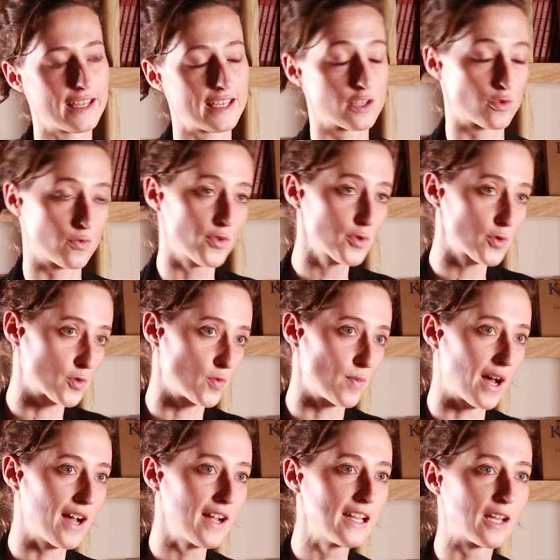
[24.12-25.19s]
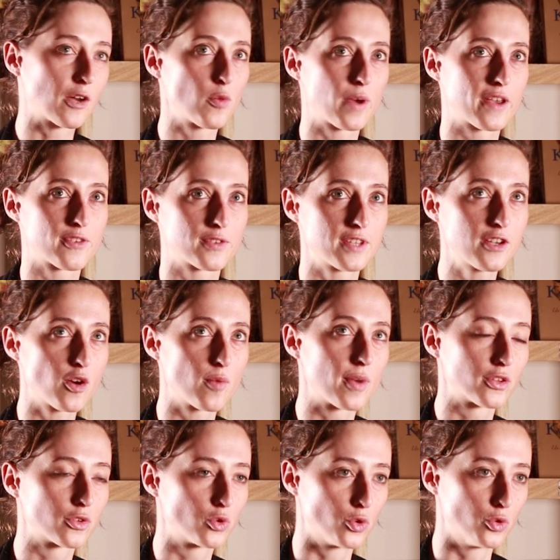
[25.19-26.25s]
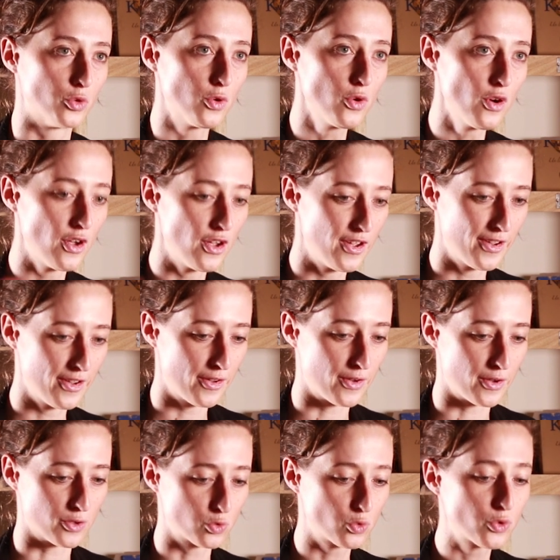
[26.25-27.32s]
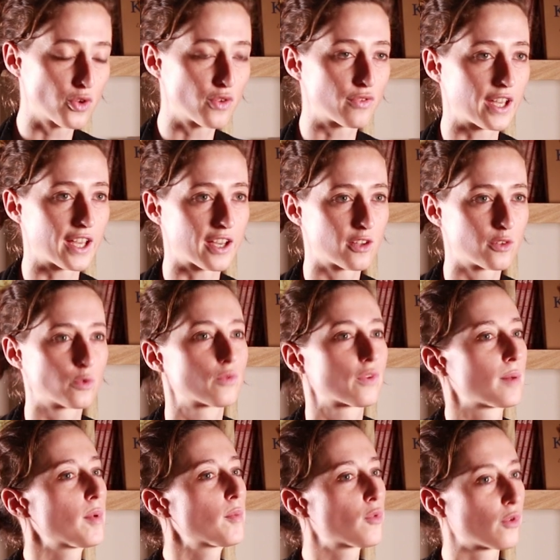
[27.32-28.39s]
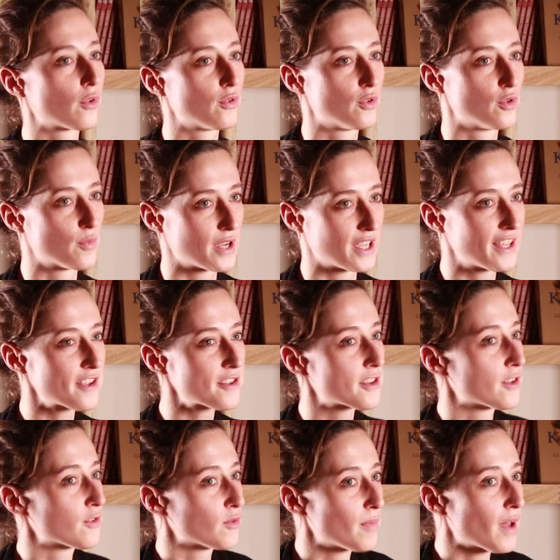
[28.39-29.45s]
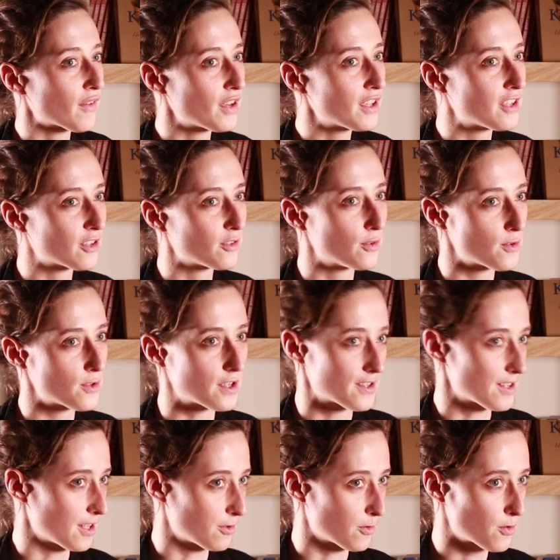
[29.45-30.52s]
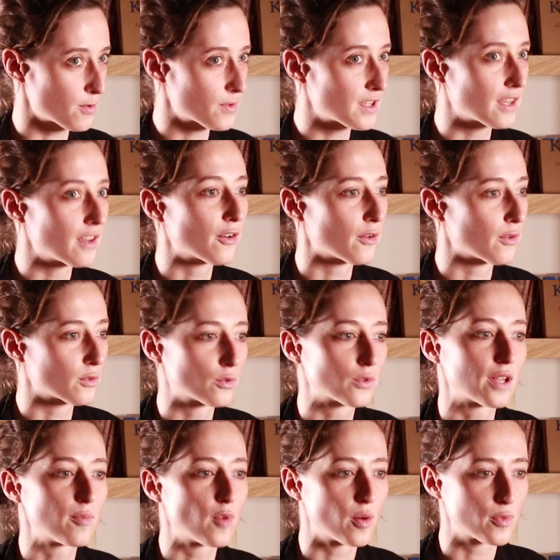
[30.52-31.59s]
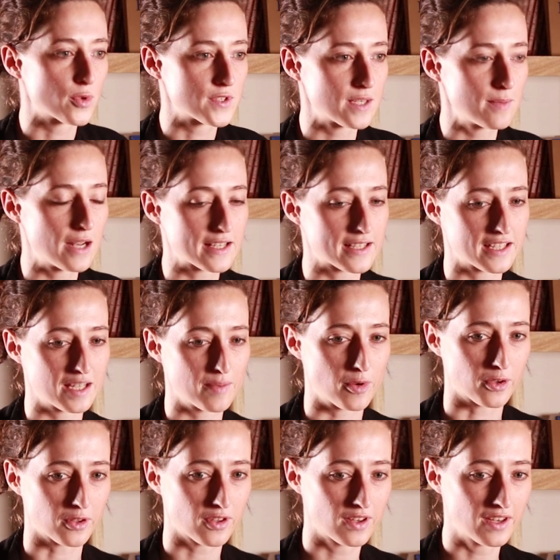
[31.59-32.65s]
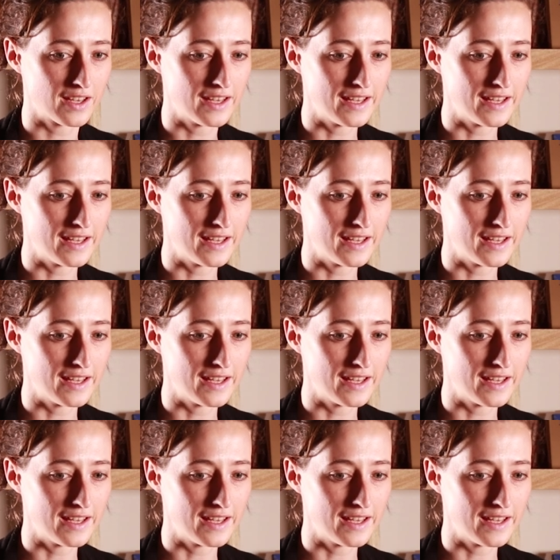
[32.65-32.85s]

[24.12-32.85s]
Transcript: Et souvent, ce sous-marin, il est représenté comme un tonneau euh, tout en verre. Donc vraiment, pour le, Moyen Âge, c'est une merveille technologique, c'est quelque chose qui est euh, totalement impossible à cette époque.